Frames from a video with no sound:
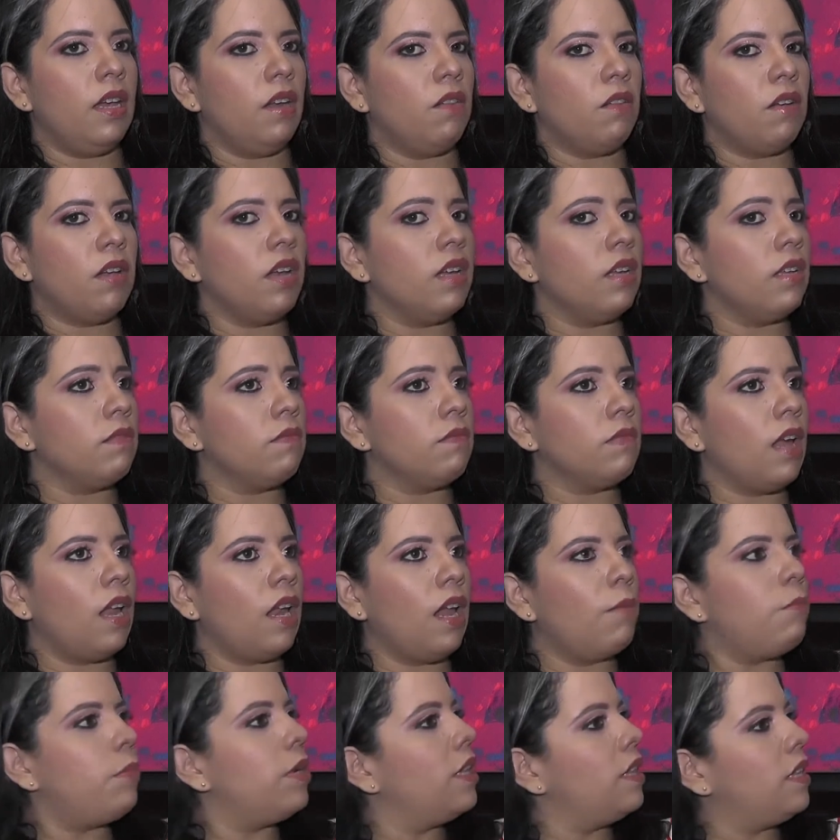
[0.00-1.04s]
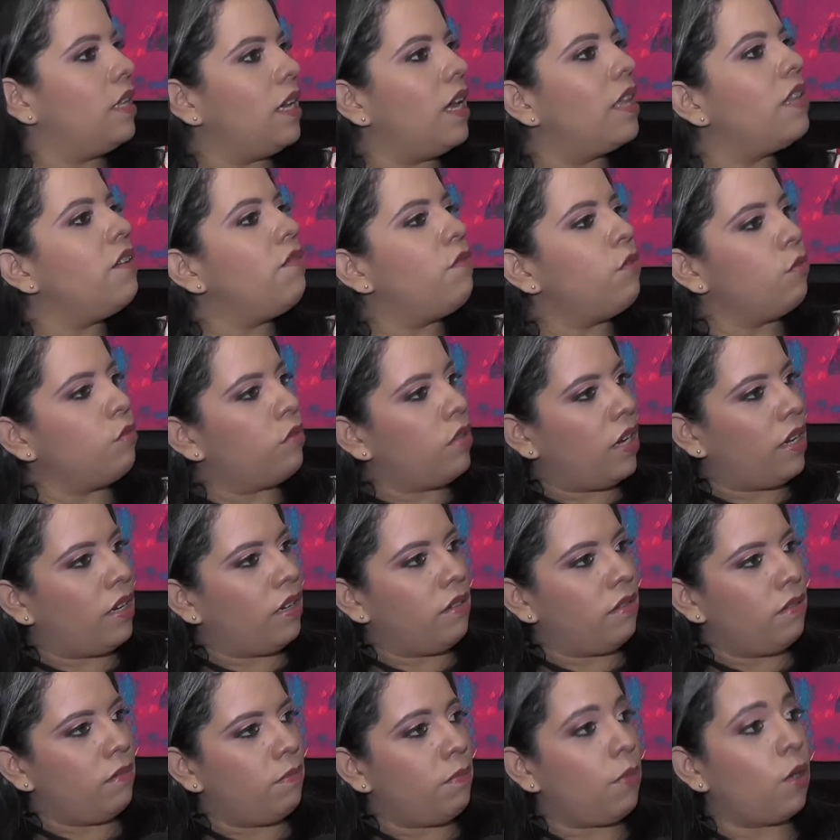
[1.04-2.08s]
creo que la aprendí a disfrutar.
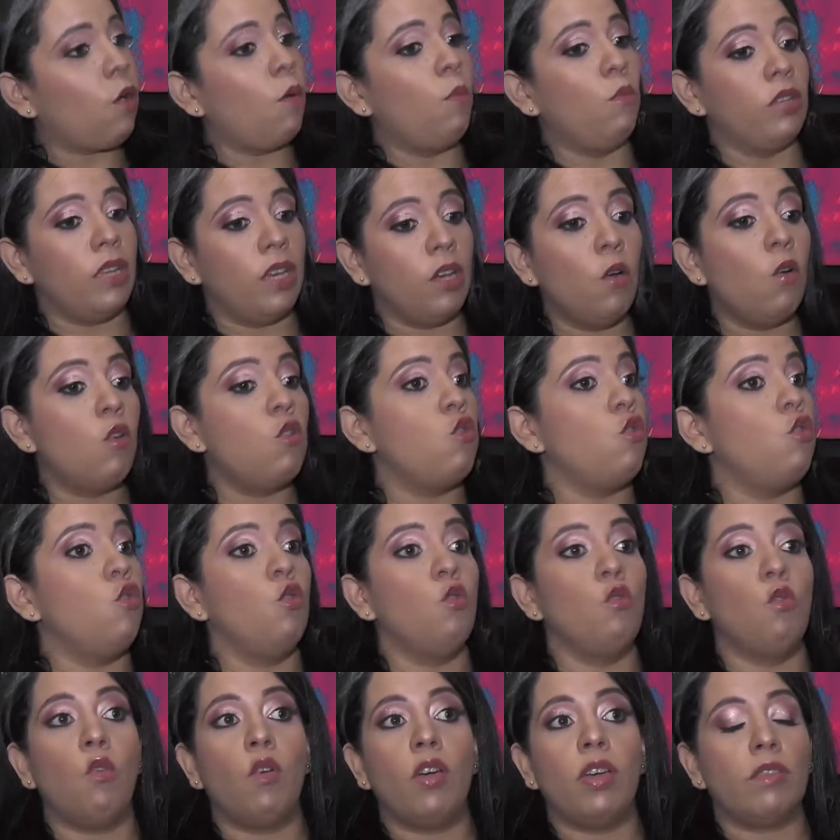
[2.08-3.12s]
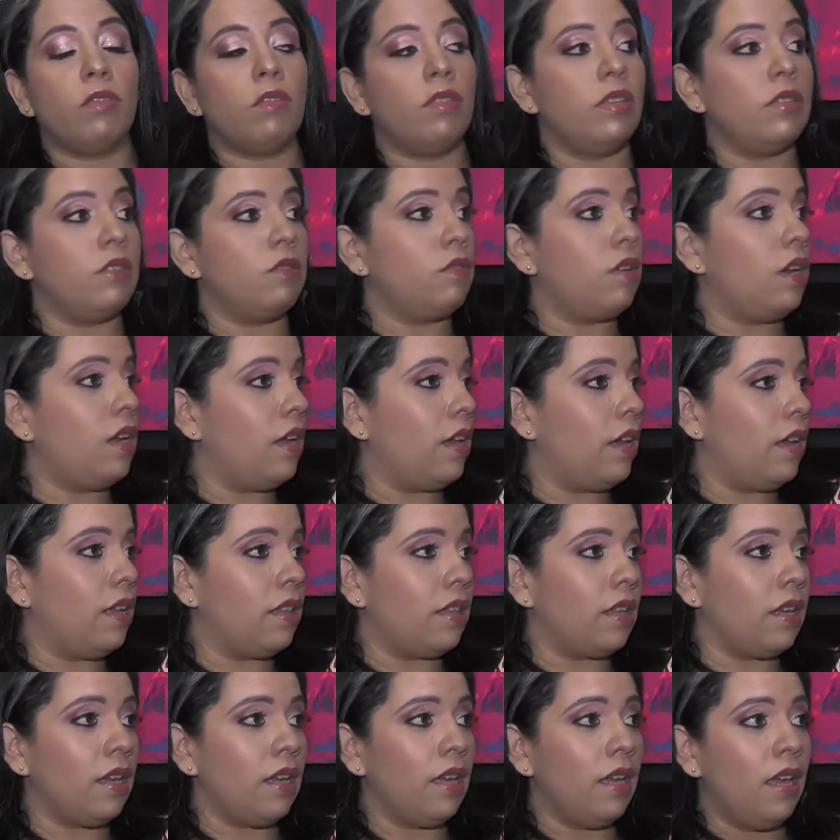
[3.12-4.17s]
Pues como digo, no estoy diciendo a la
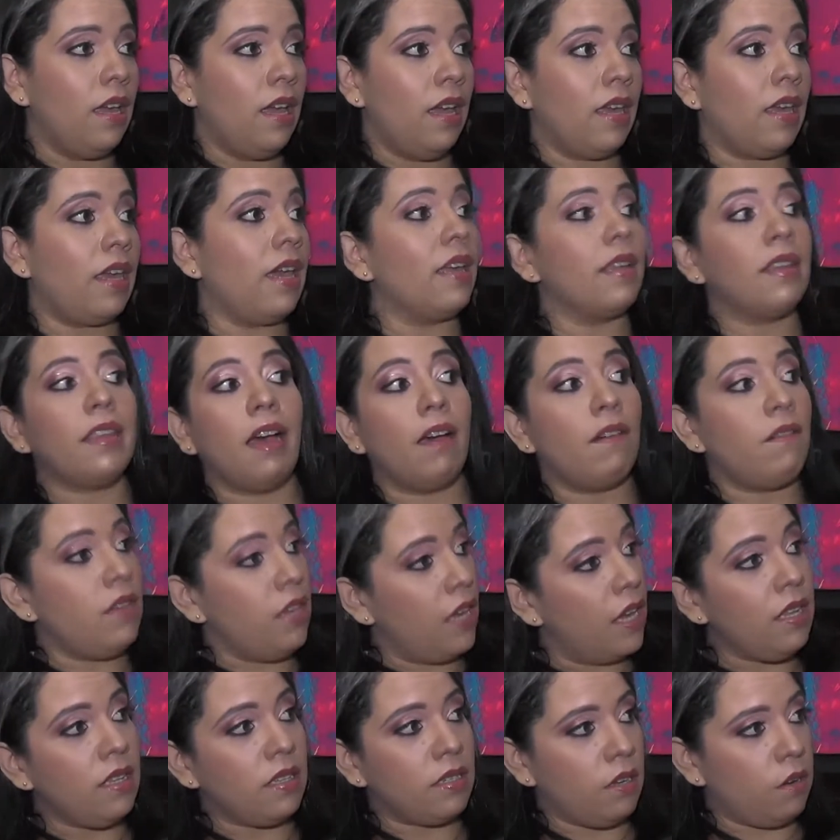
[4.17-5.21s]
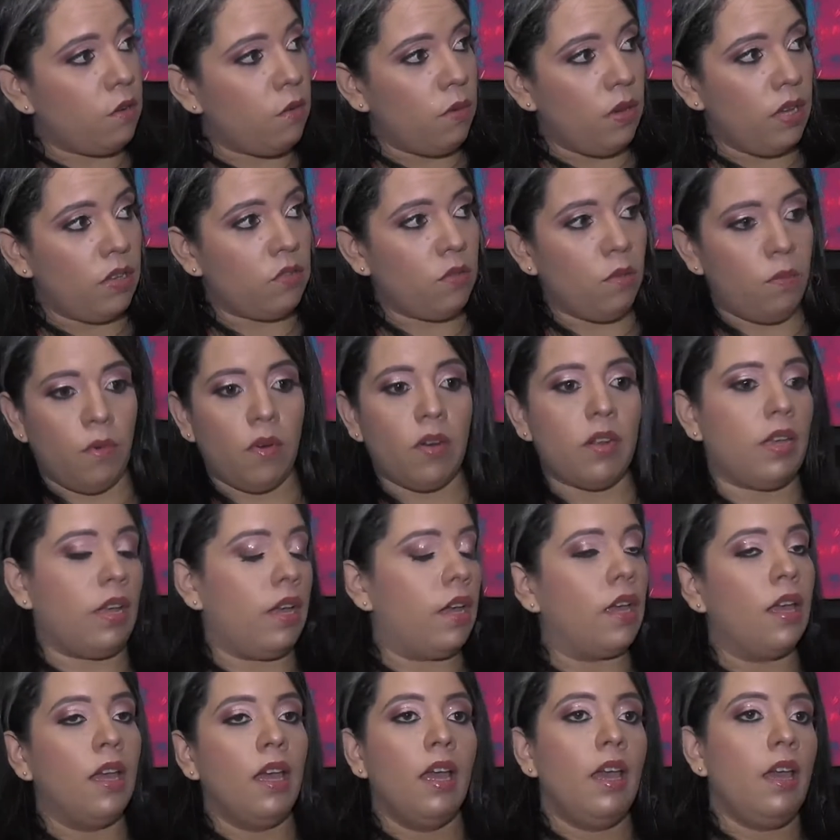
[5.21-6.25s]
gente que está bien ser obeso
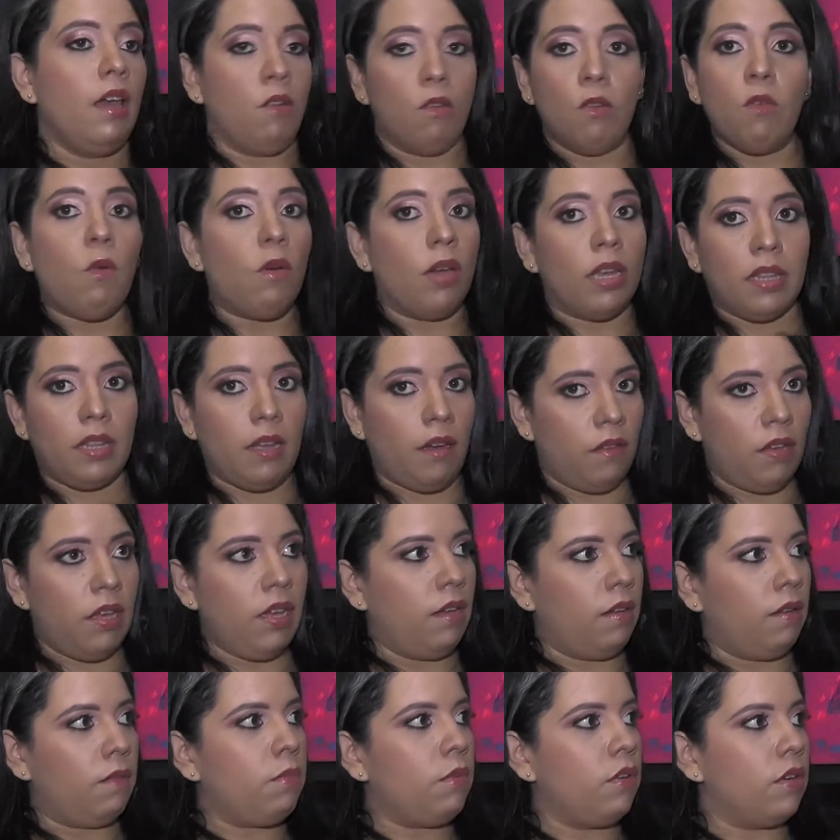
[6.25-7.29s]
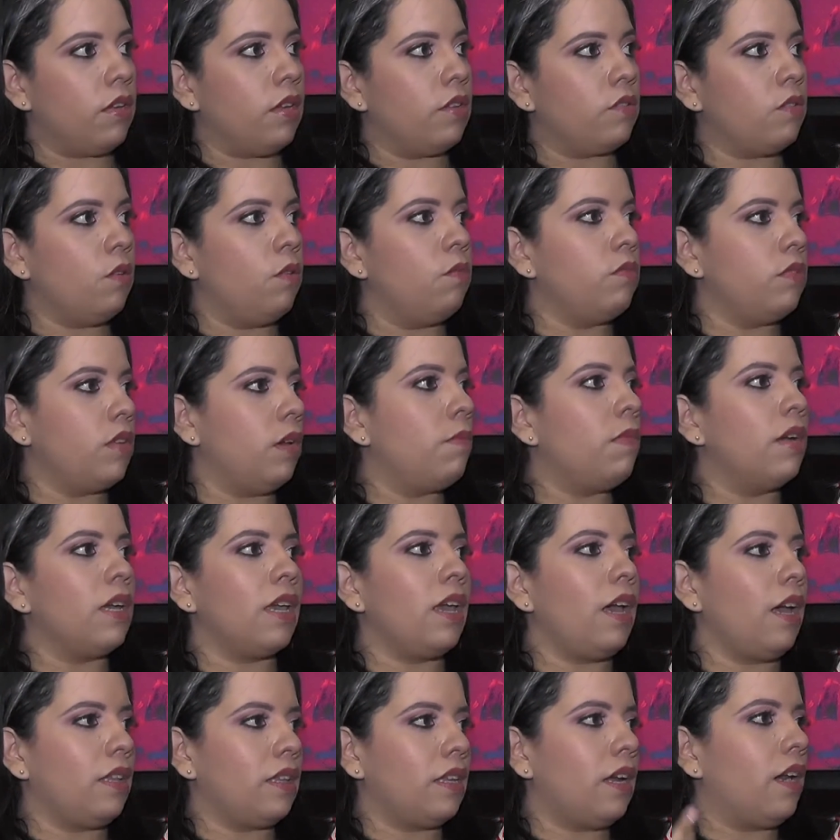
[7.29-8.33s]
porque no está bien, porque eso es un tema
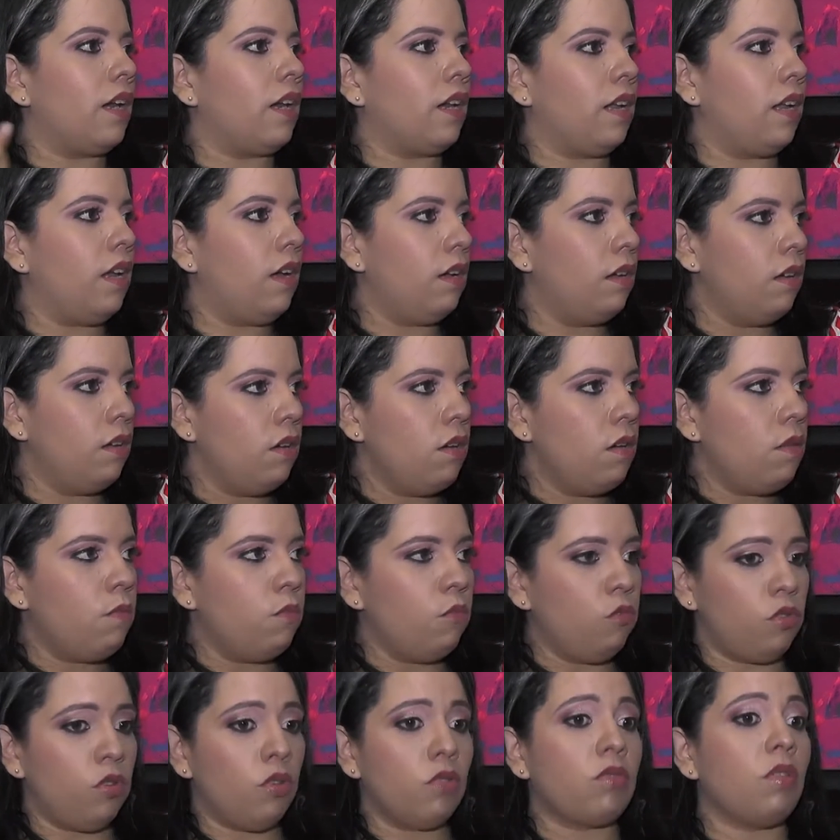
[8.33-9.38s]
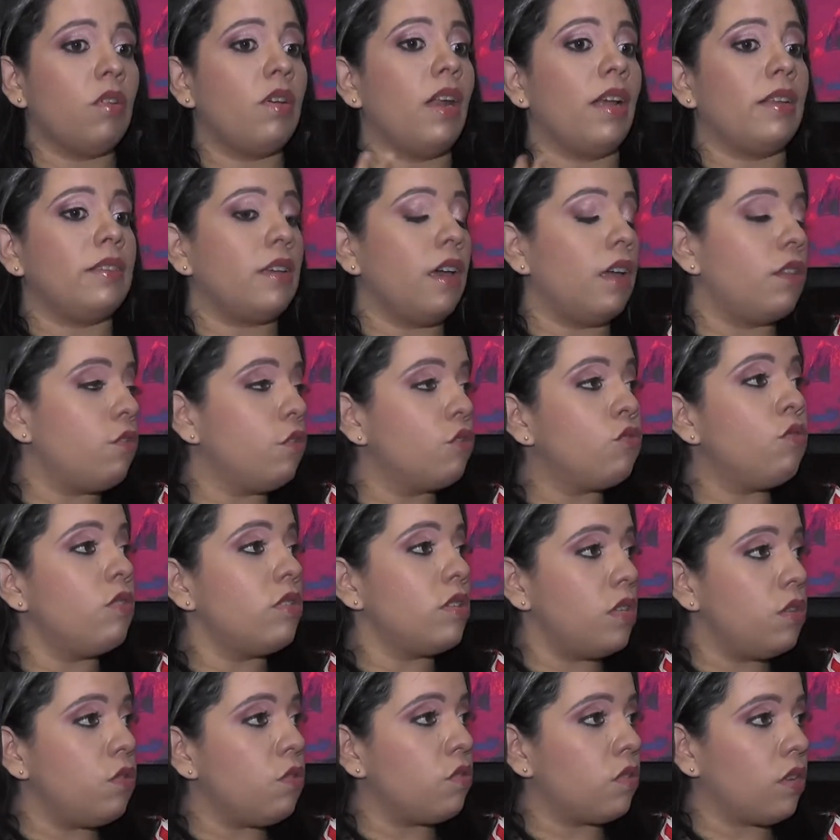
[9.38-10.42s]
que acarrea mucho eso. Gracias a Dios yo he
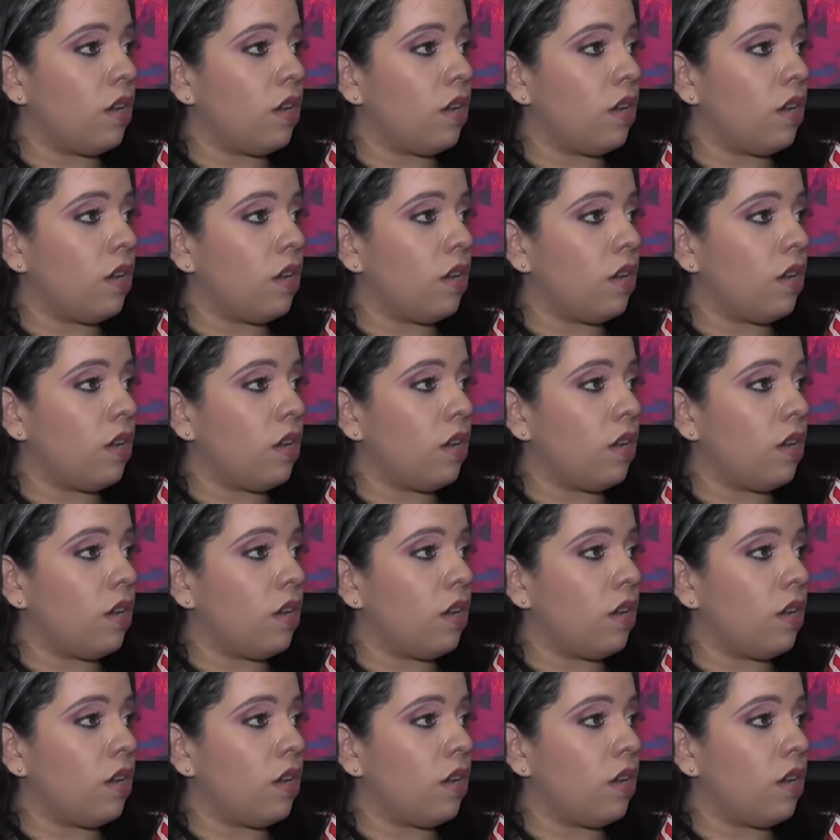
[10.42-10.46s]
sido